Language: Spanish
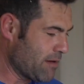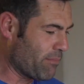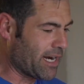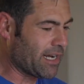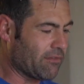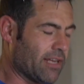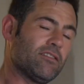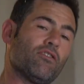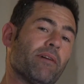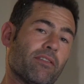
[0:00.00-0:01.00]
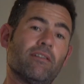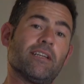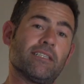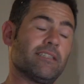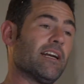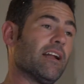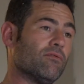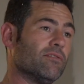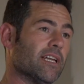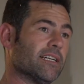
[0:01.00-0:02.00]
para que no haya tropezones entre las
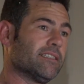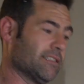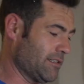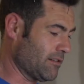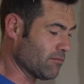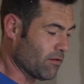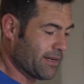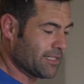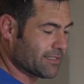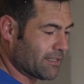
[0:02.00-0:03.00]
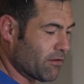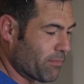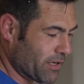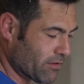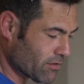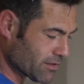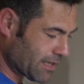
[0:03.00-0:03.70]
juntas. Como veis, estamos poniéndolo